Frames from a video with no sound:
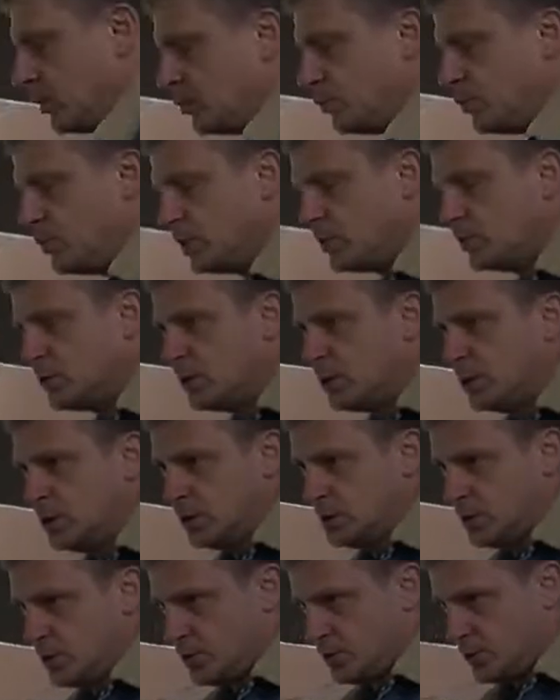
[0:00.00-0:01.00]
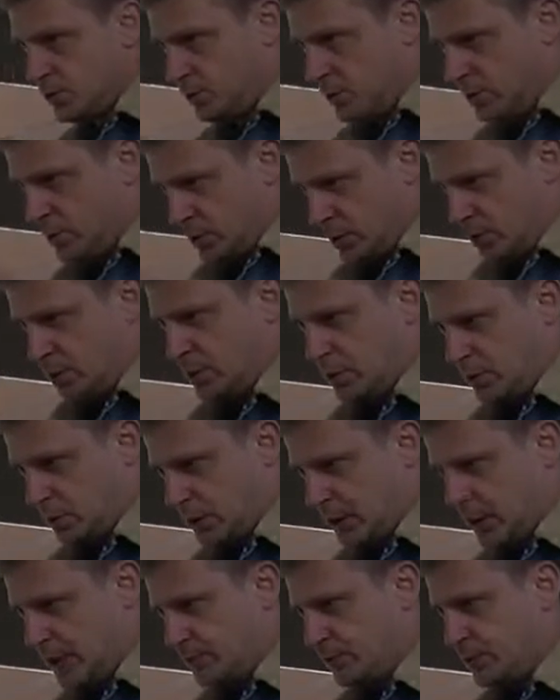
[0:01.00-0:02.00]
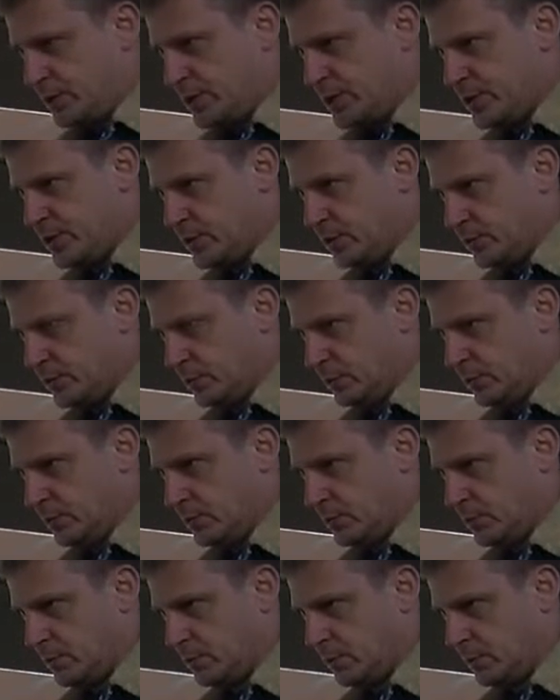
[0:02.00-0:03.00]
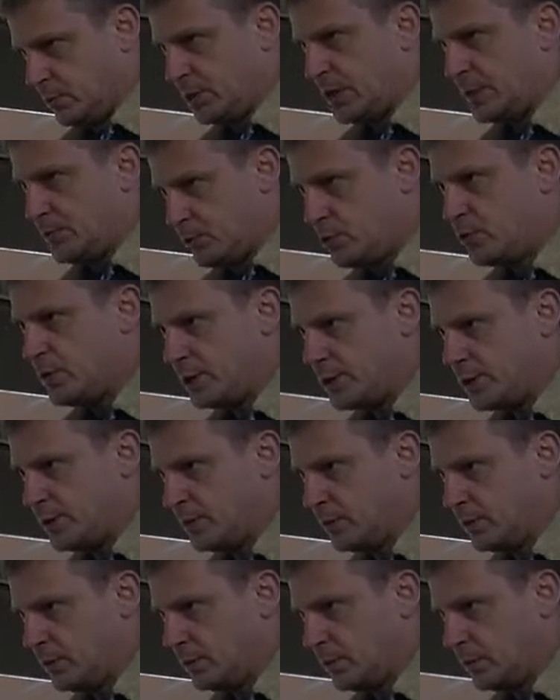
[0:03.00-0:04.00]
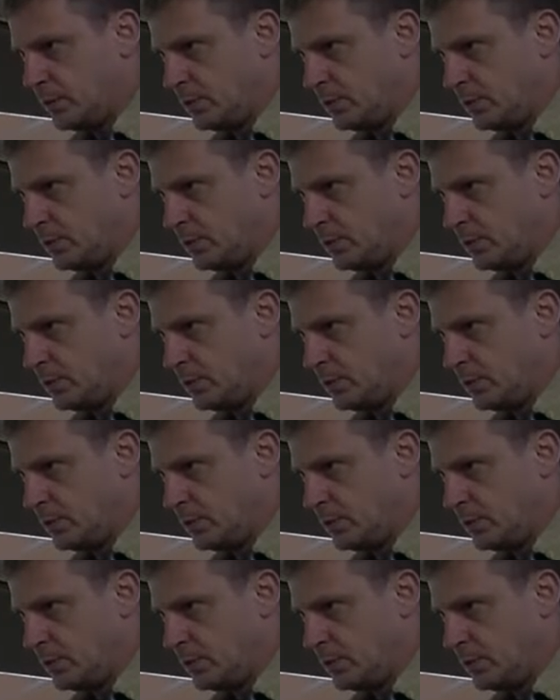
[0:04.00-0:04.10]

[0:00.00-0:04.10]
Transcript: depuis un mois sur la position, donc la musculation,